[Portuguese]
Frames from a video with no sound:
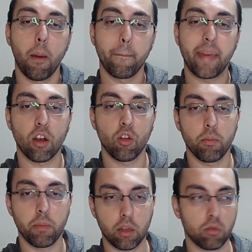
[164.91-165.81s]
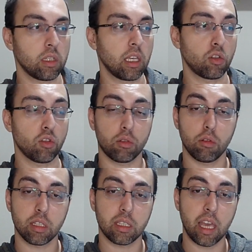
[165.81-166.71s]
pelo menos que esses
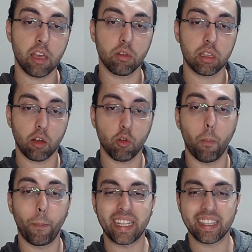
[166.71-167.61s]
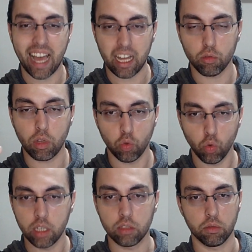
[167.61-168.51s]
jogadores tenham que ter completado
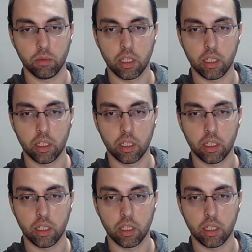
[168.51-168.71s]
atuando.